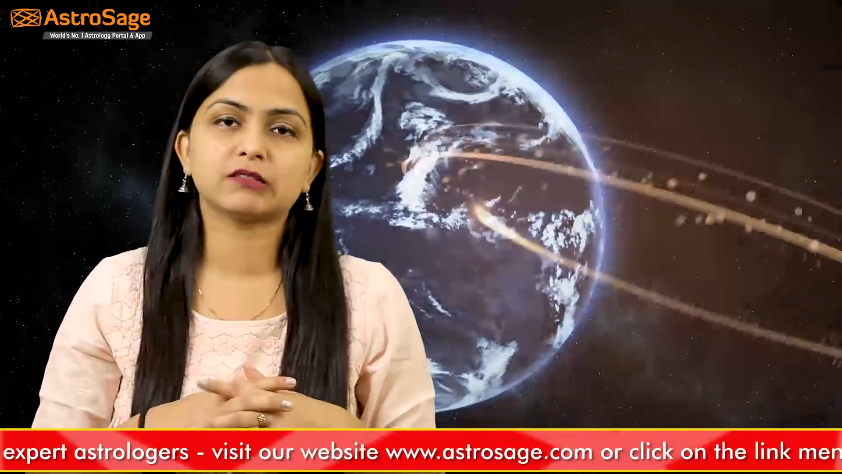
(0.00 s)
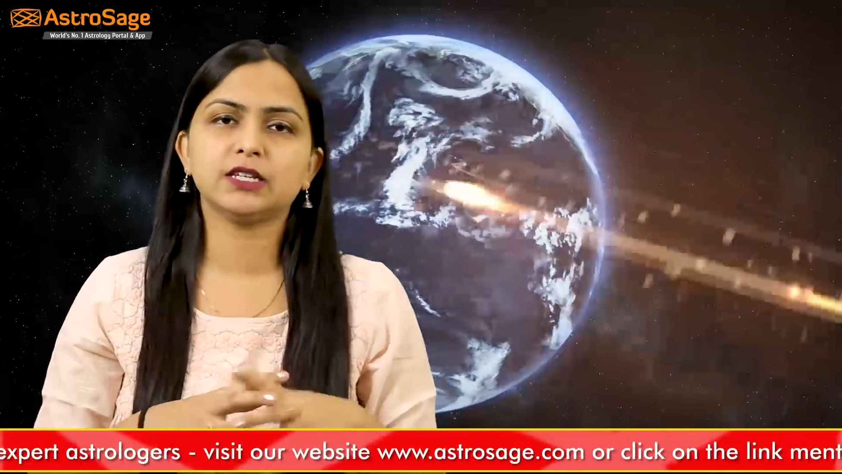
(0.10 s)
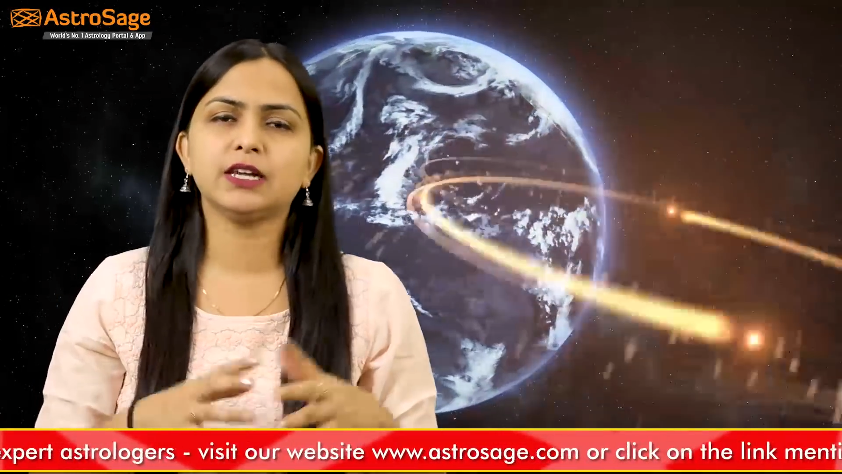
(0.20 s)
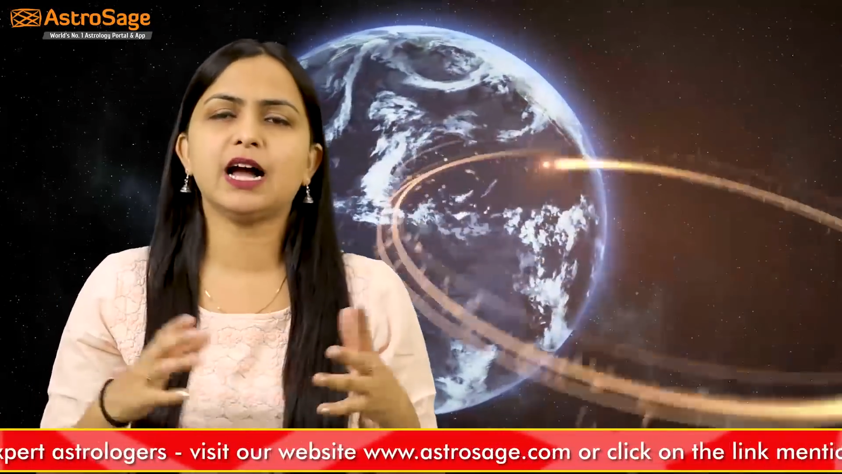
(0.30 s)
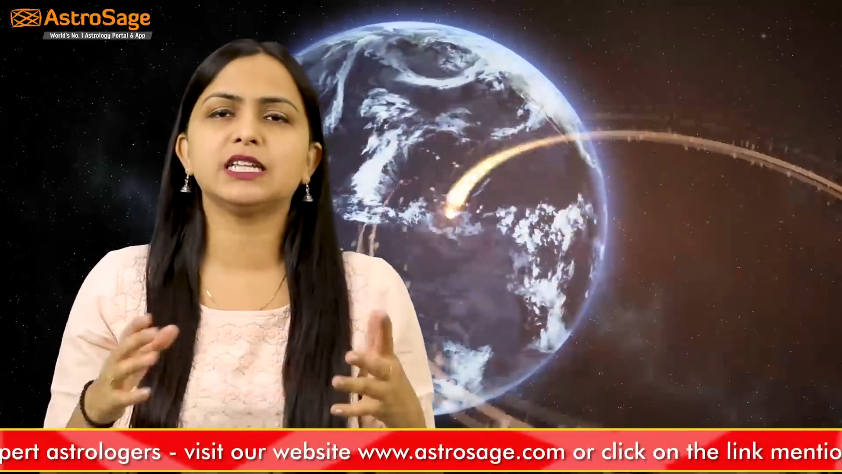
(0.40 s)

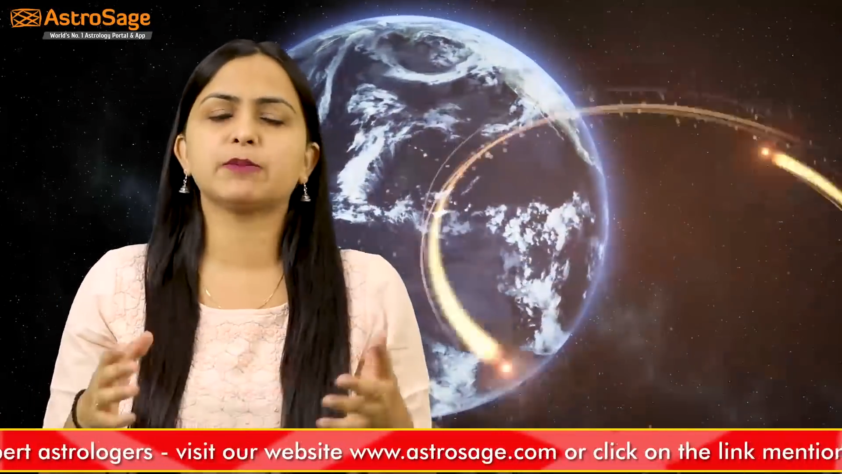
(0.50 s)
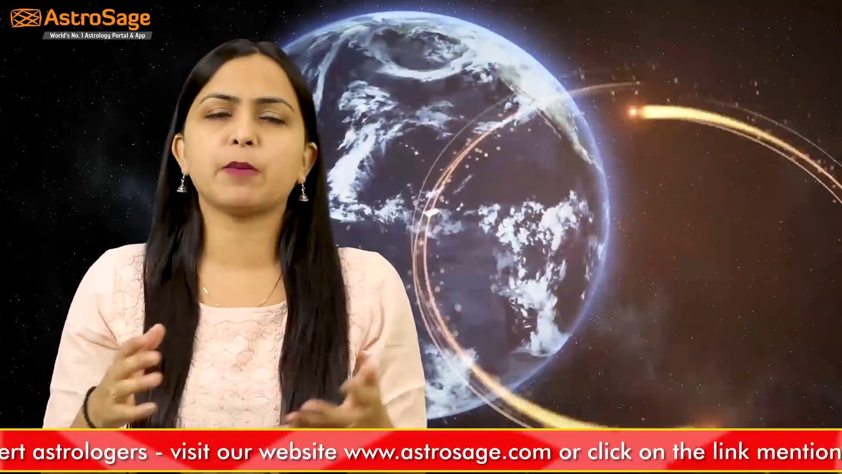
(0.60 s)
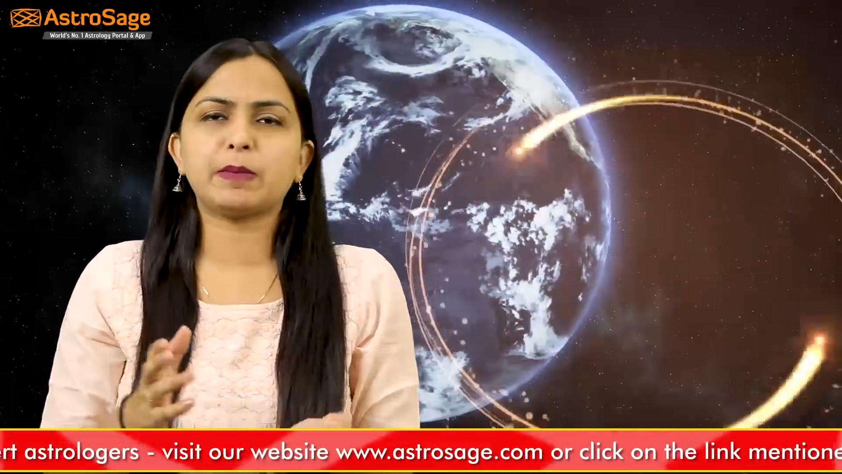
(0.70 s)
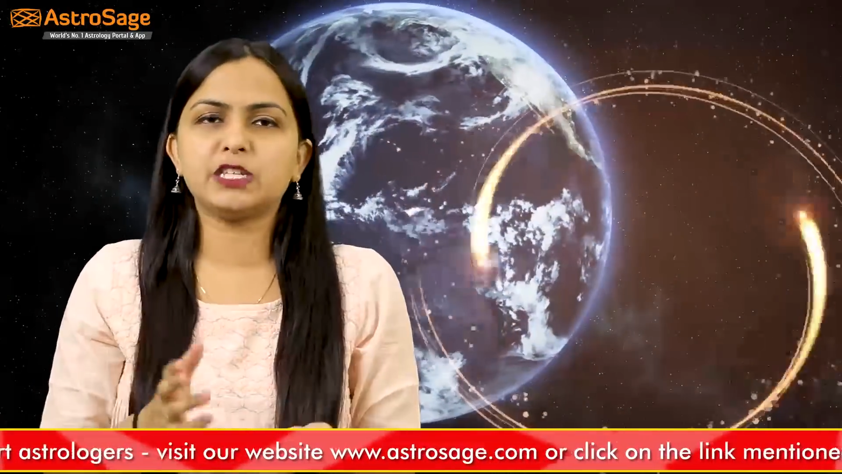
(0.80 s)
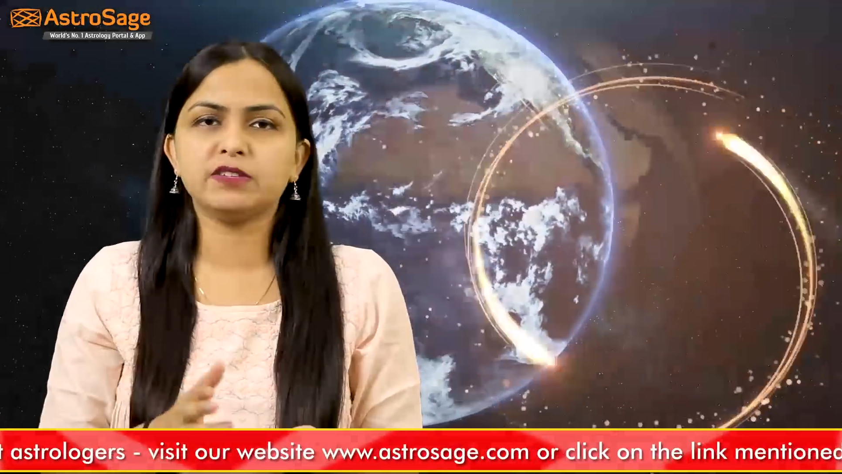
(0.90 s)
सकती हैं आज
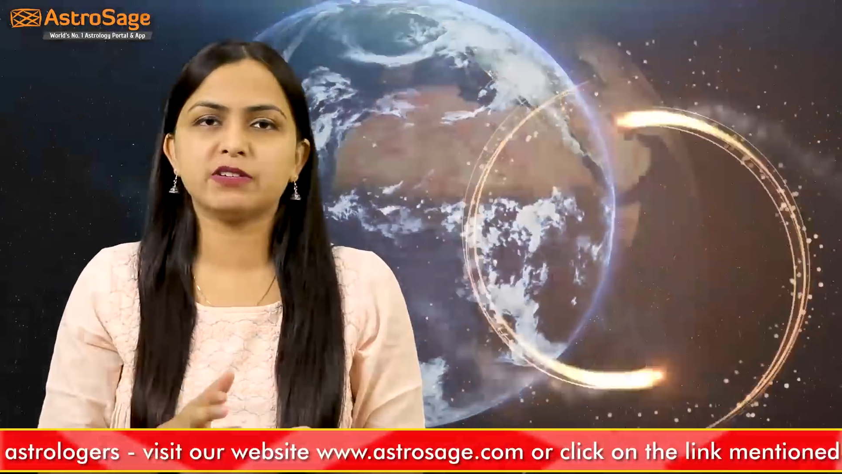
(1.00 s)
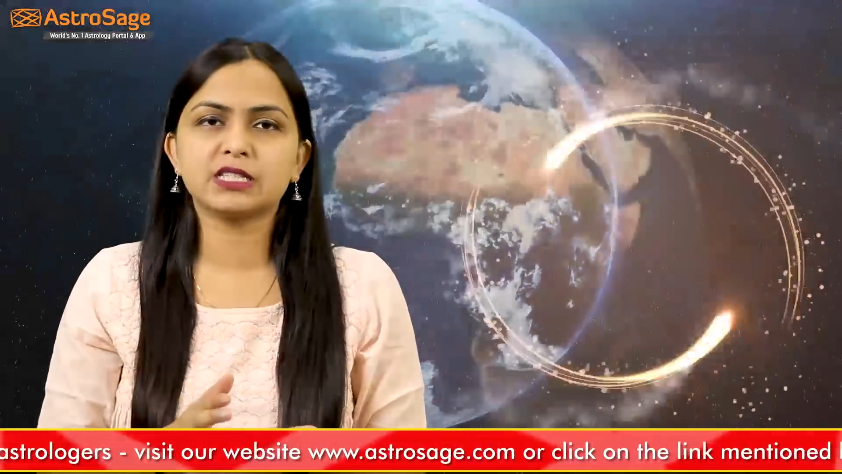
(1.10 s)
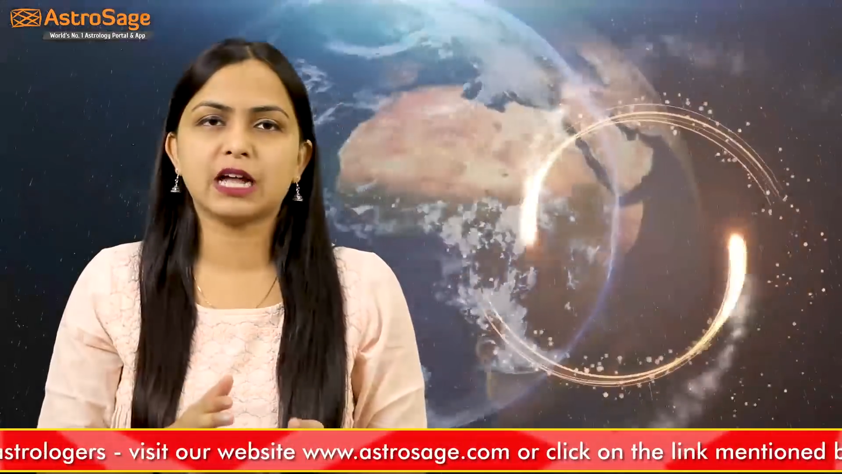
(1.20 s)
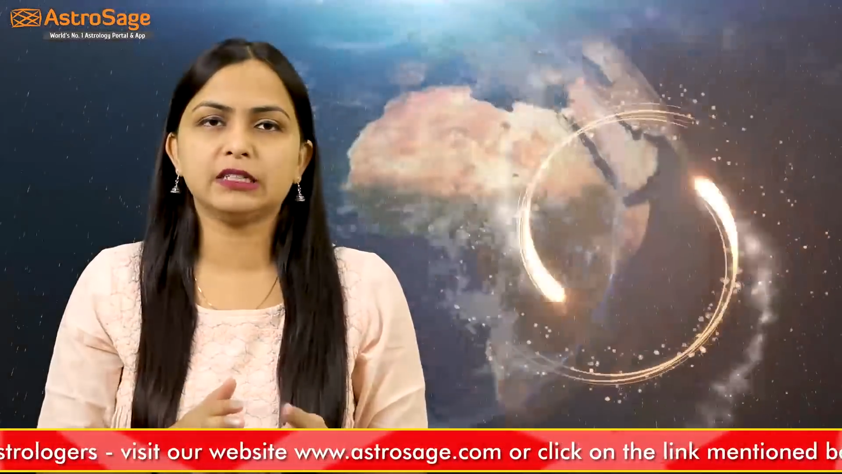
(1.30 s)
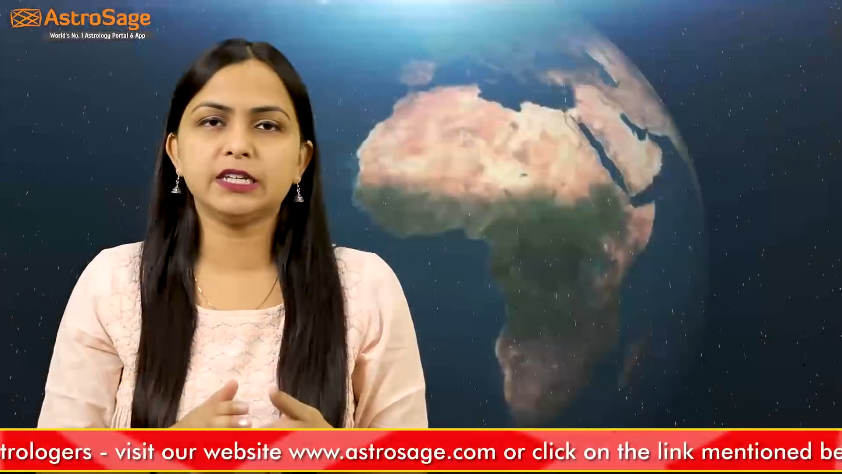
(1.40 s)
आप अपने
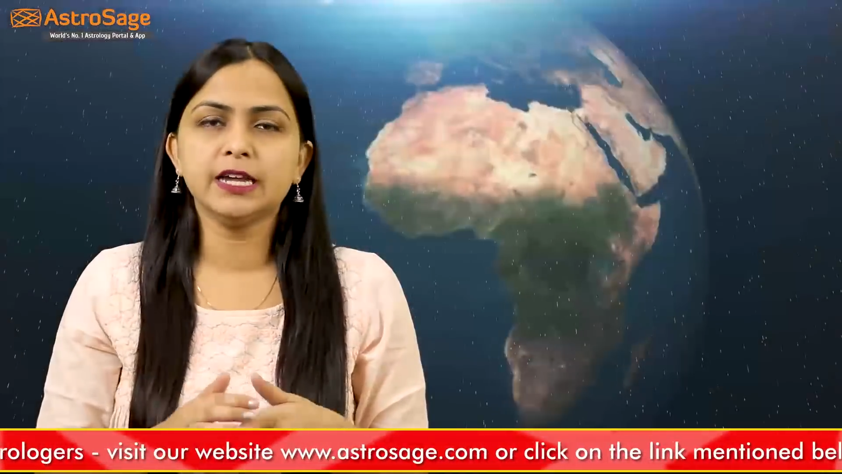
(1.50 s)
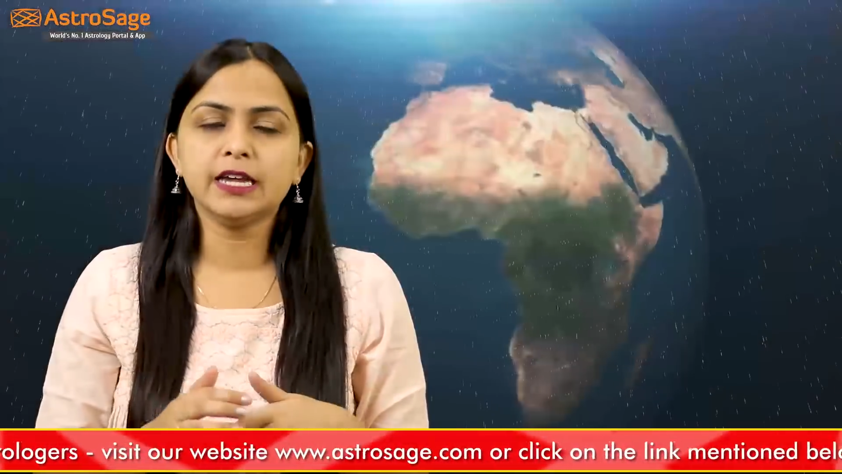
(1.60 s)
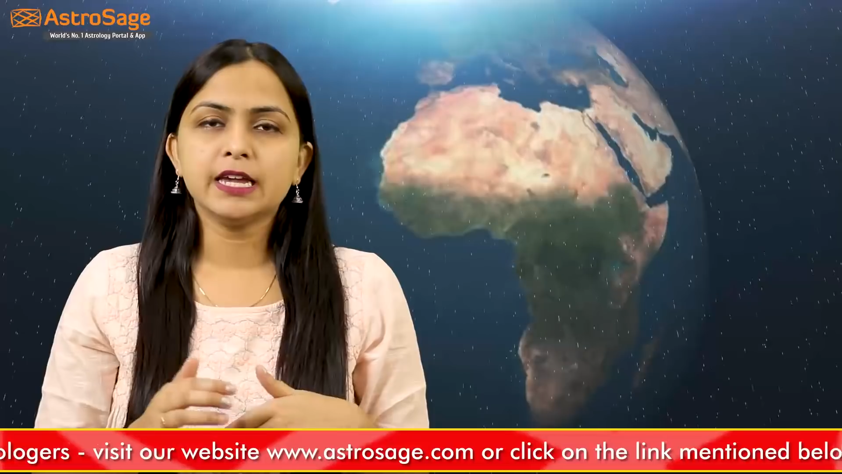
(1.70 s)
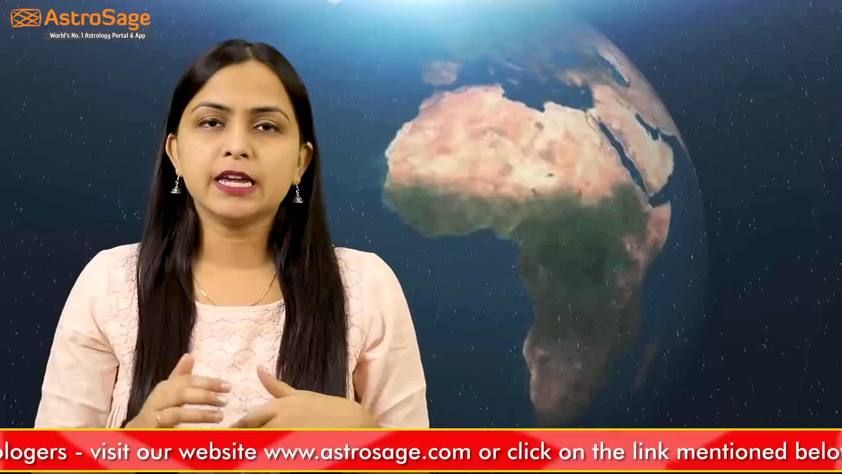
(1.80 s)
जीवन साथी